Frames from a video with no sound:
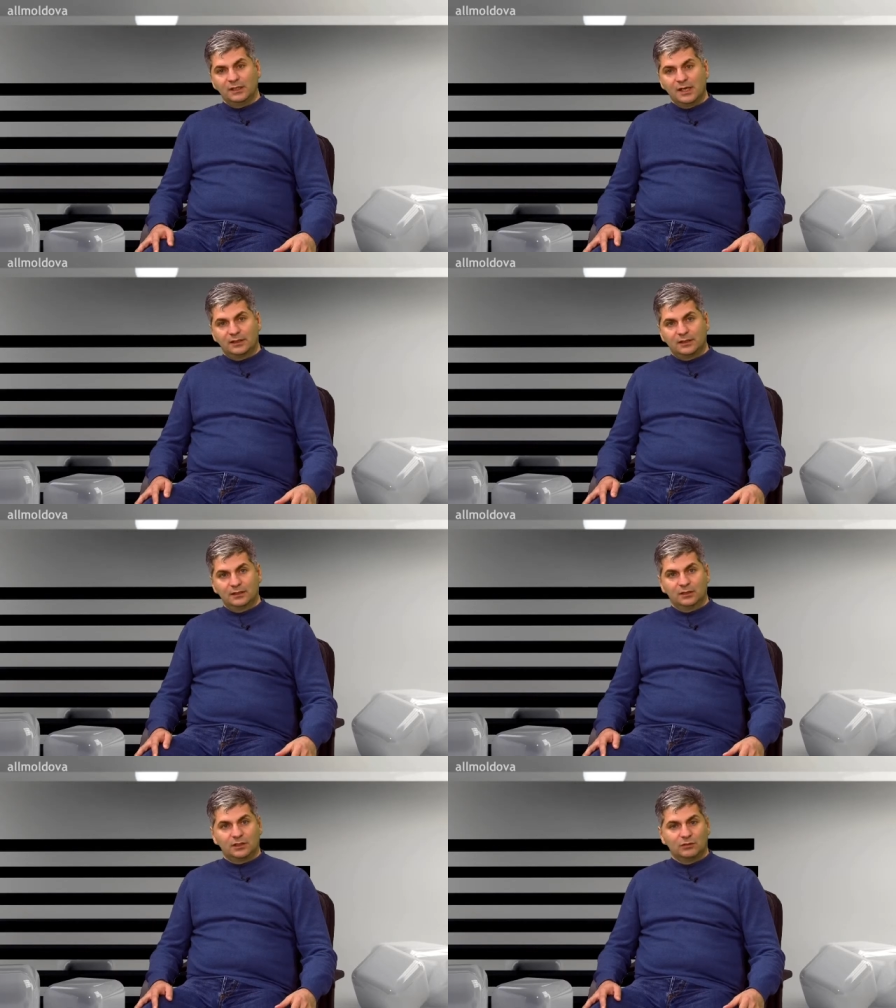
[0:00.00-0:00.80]
Я
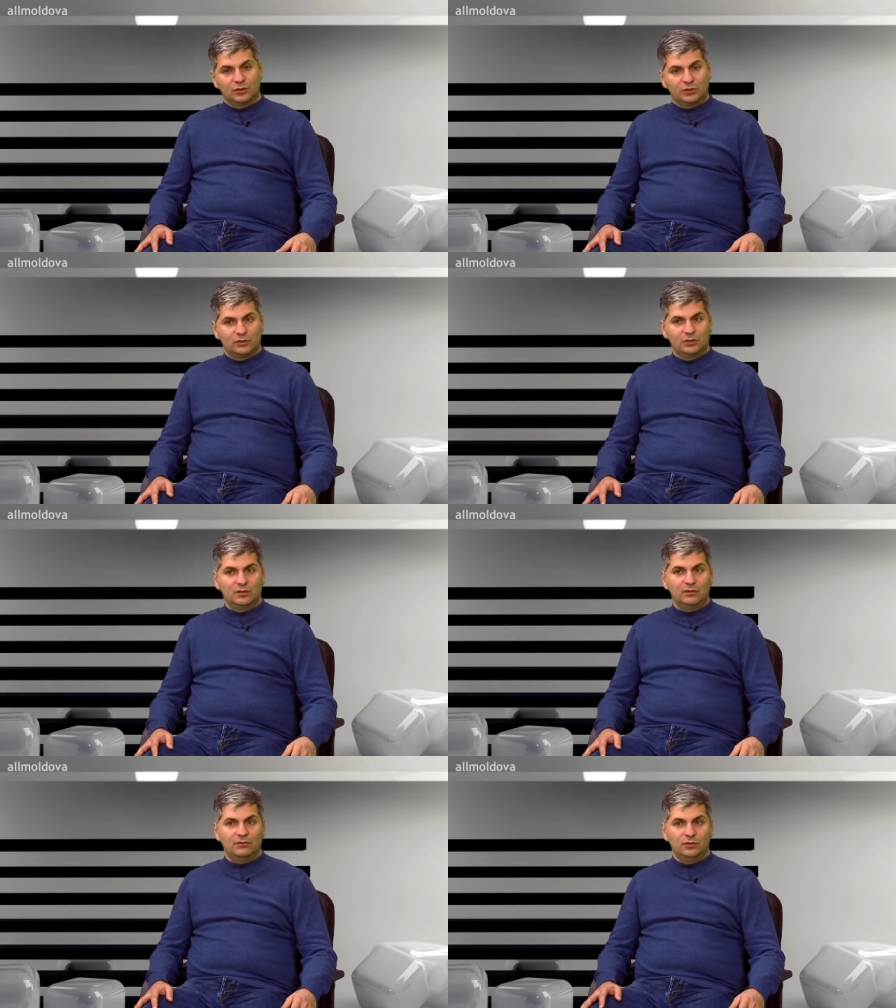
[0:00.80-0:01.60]
исходил из того,
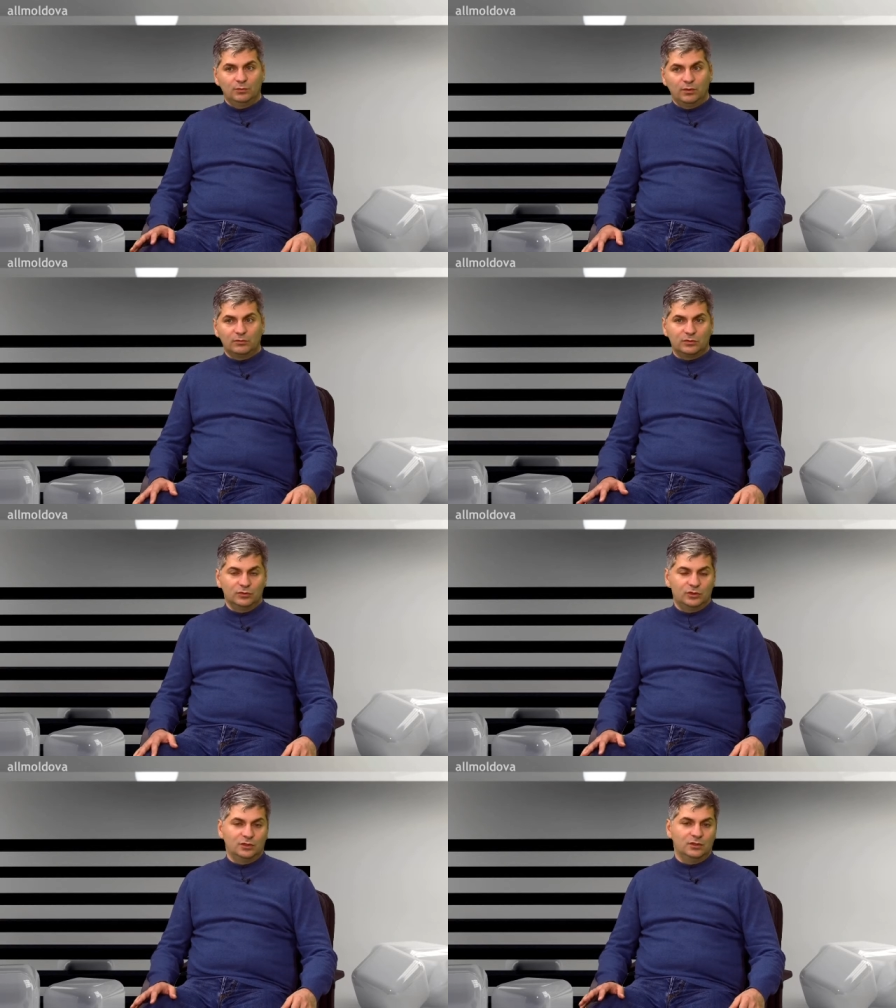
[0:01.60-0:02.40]
что в любом
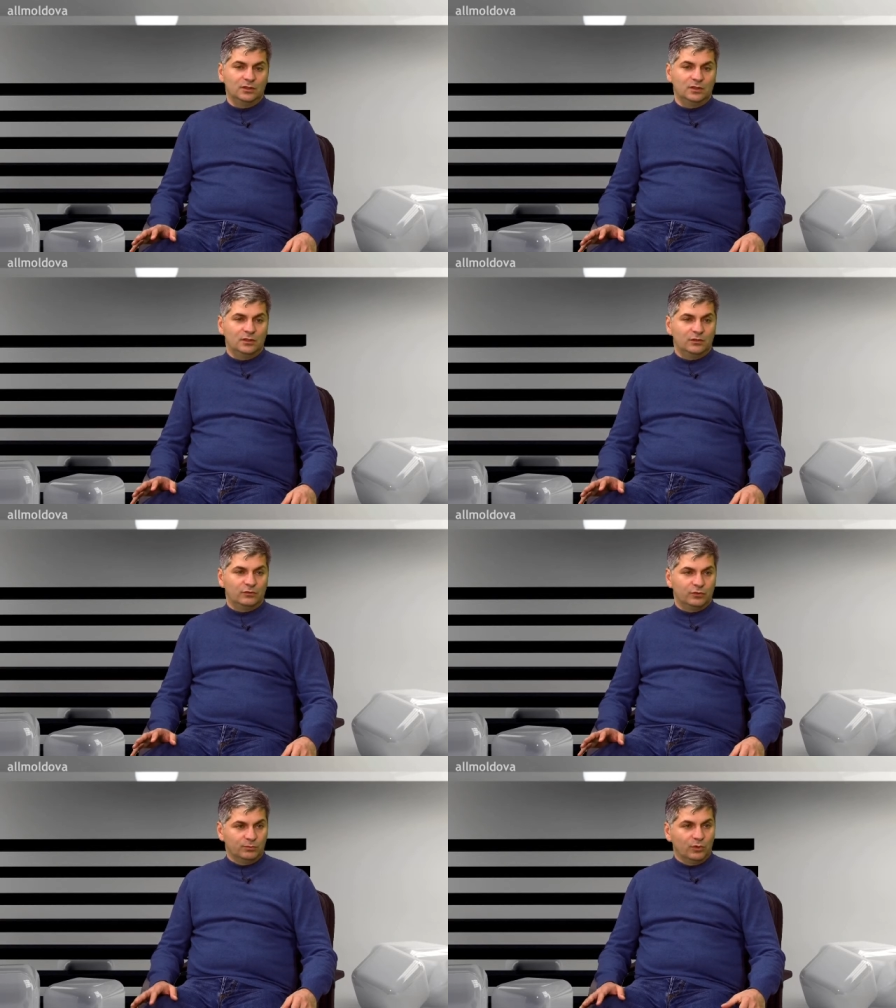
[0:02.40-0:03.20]
случае
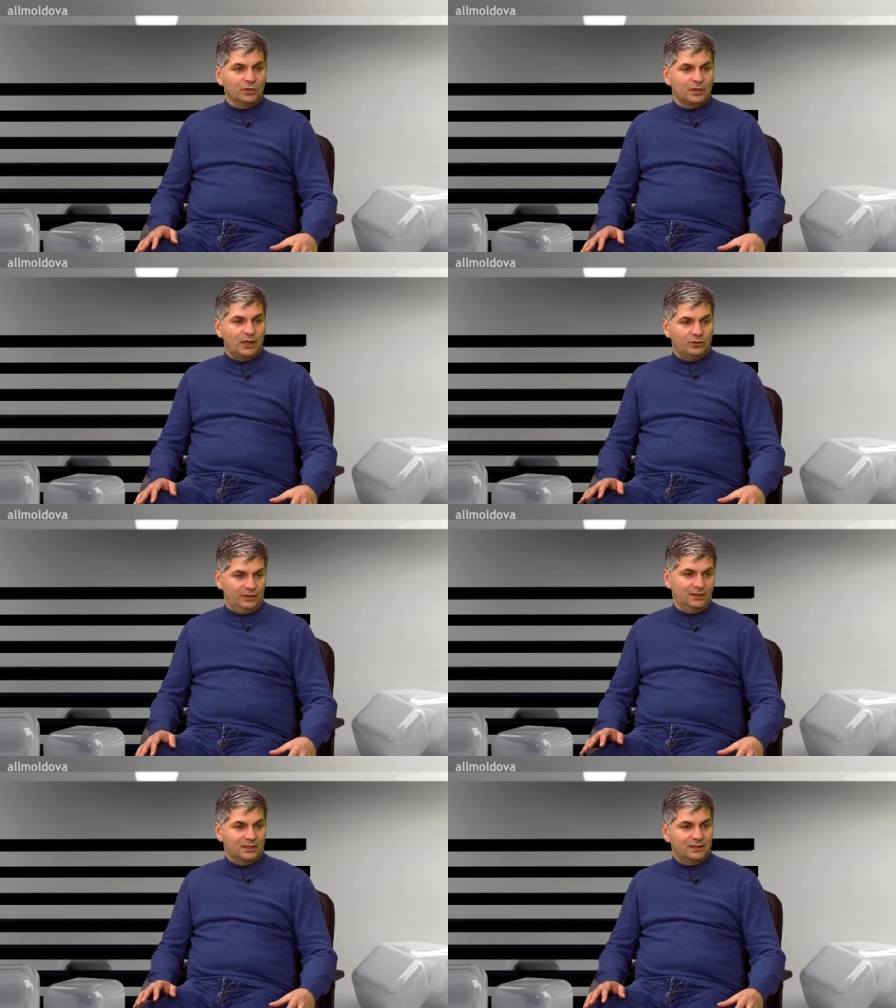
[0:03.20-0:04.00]
в футбол играют
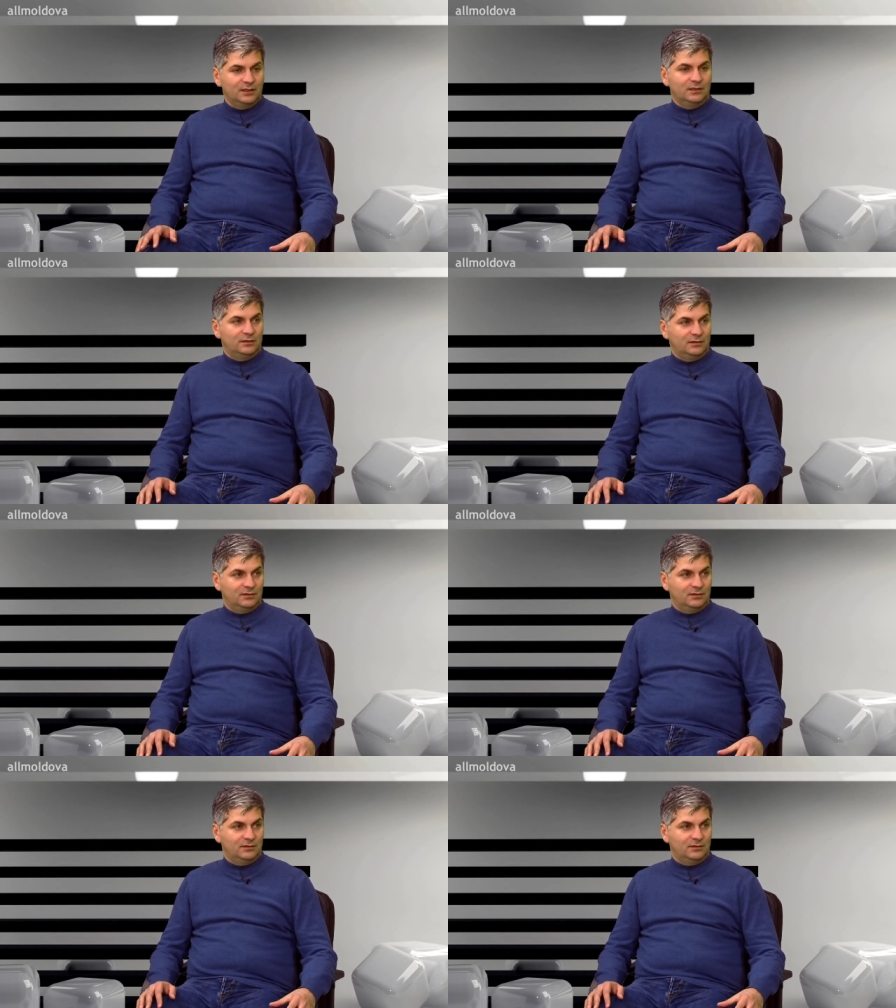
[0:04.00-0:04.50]
игроки.